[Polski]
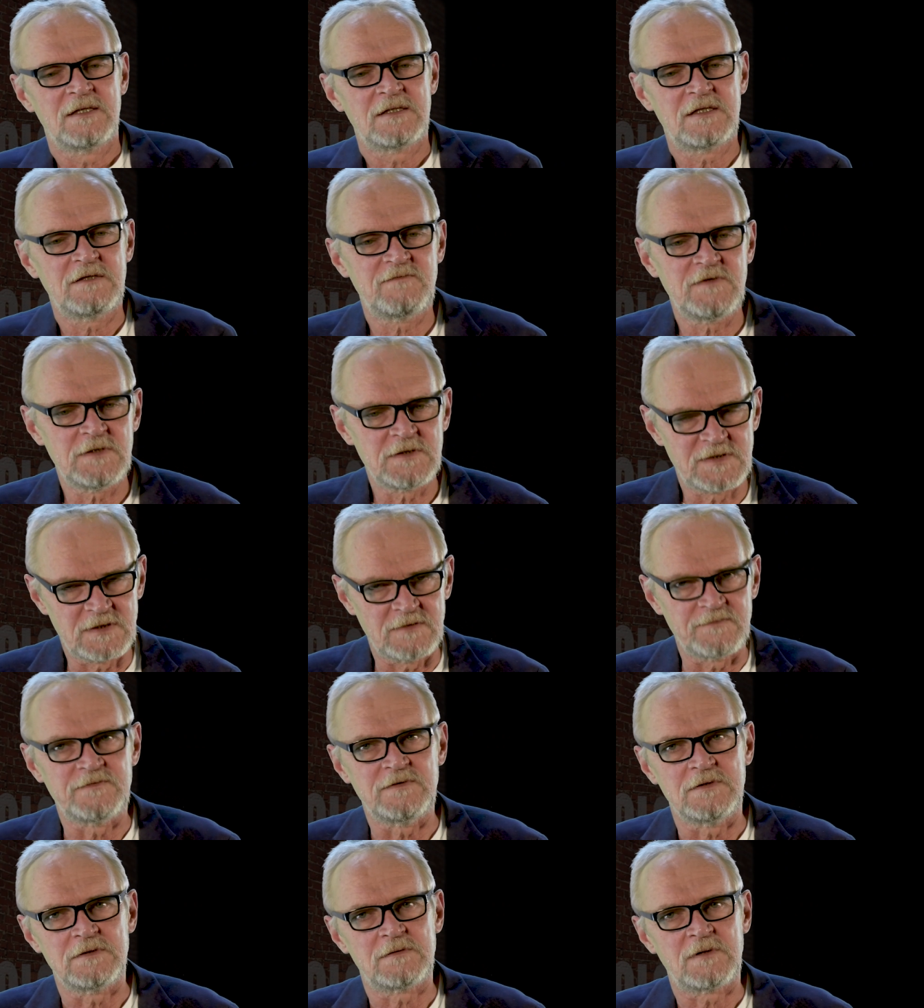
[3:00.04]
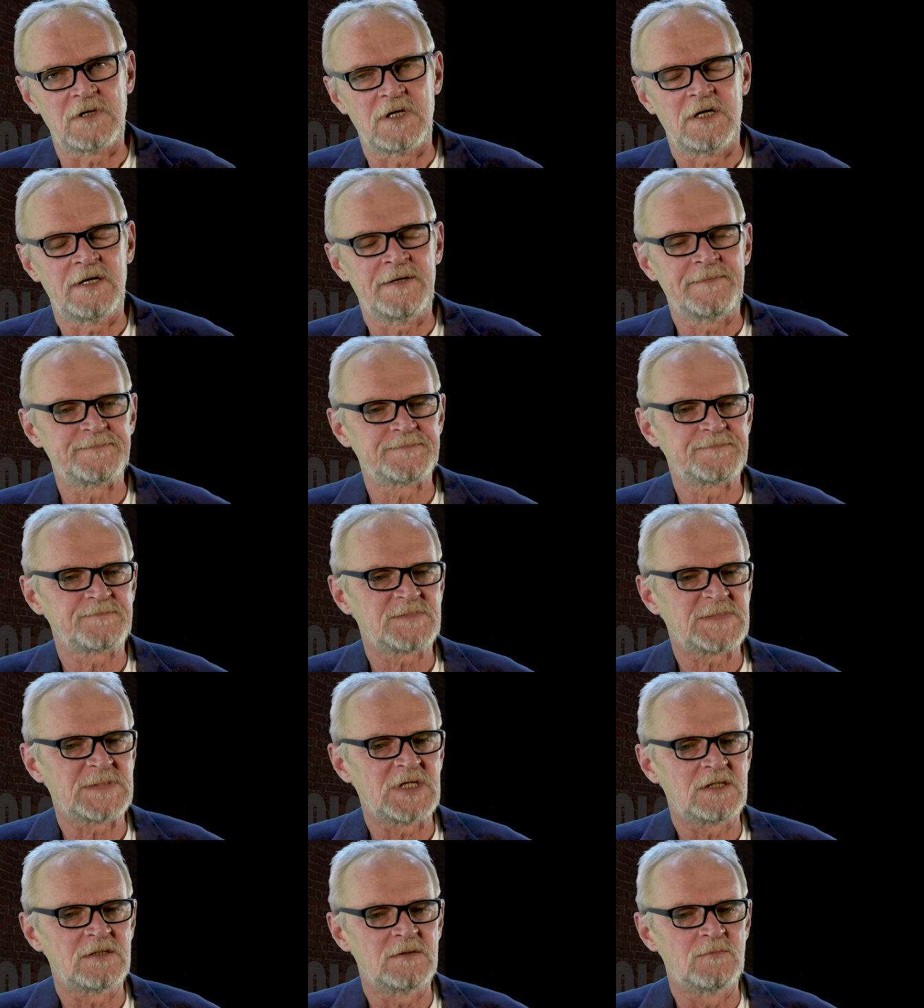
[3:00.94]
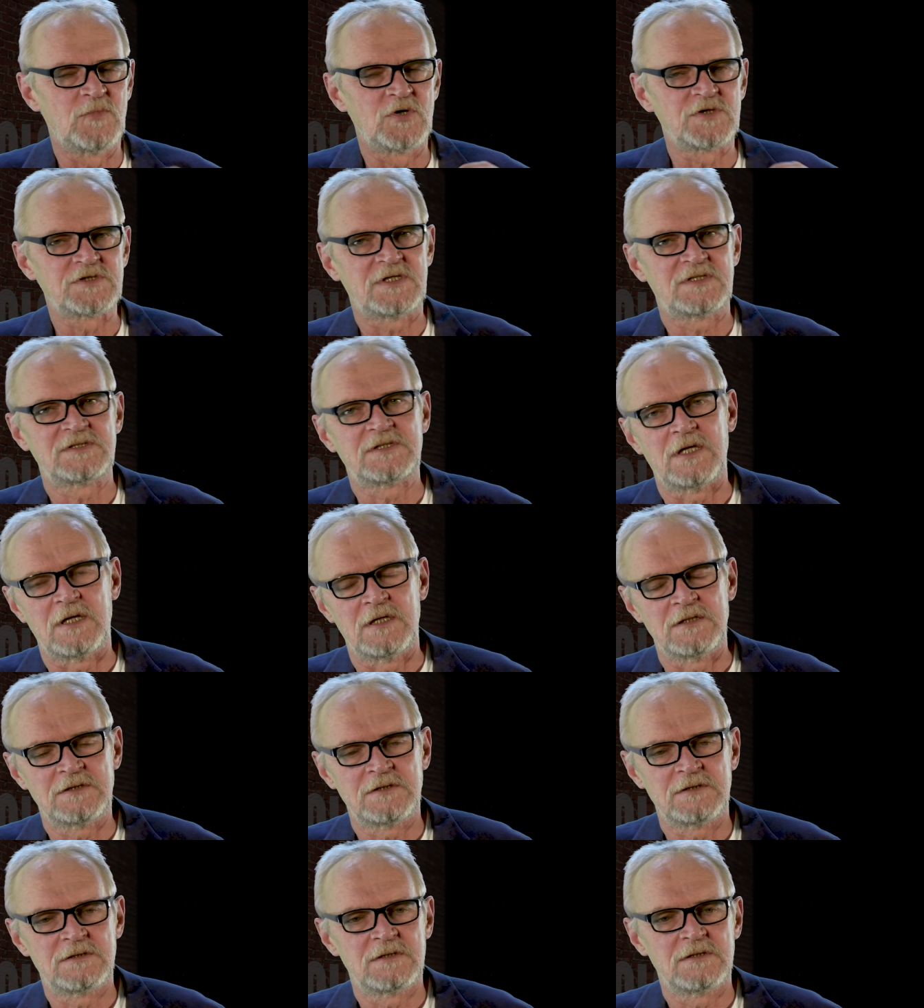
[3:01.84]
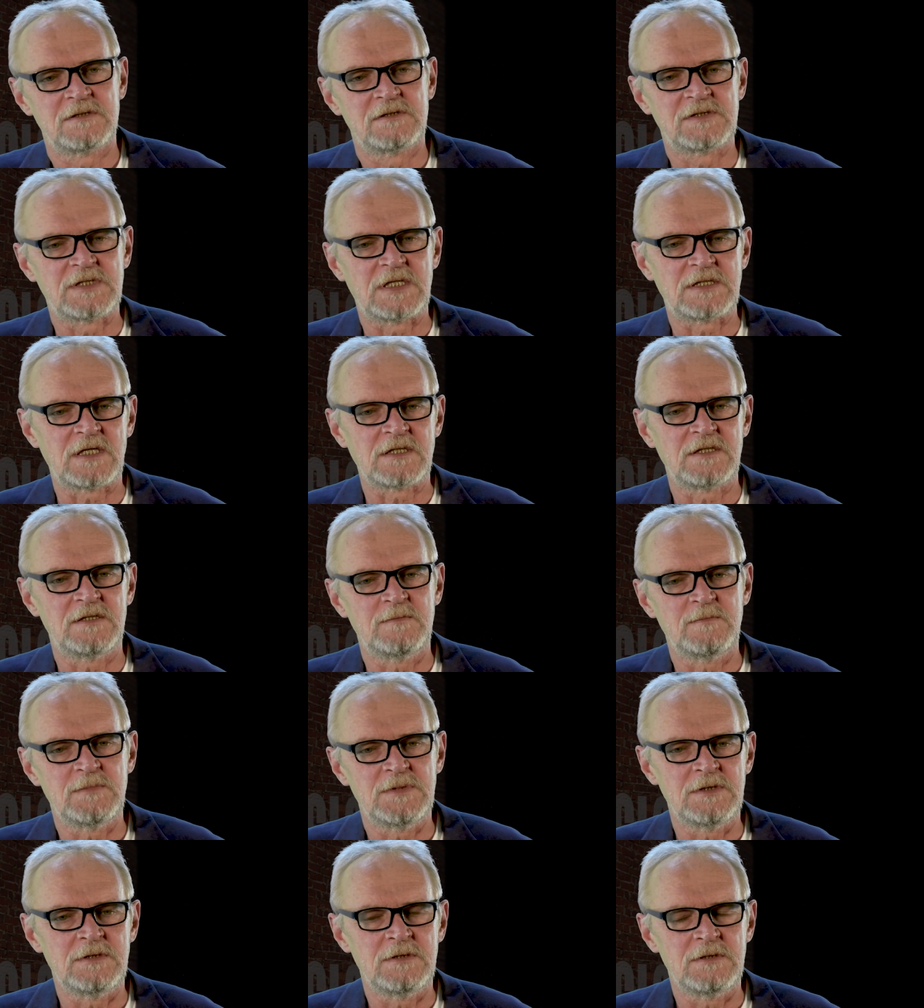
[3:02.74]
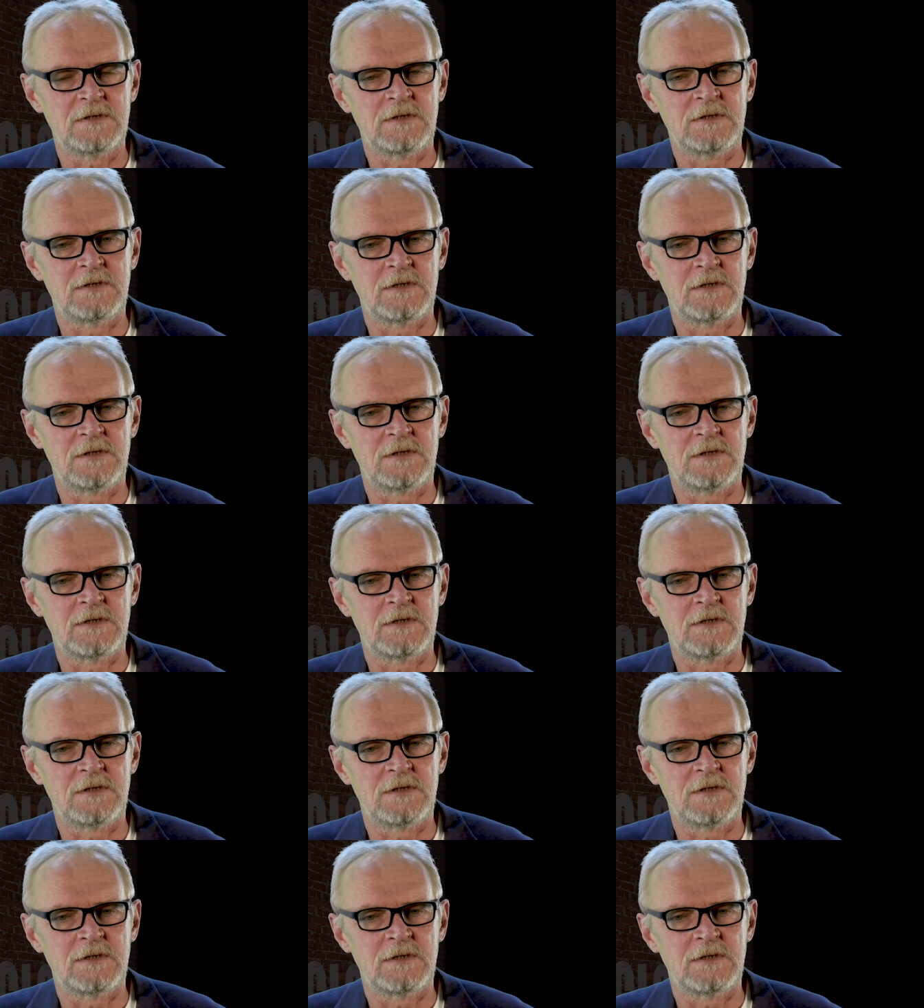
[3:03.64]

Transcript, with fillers: tej filozofii, która może stać za takimi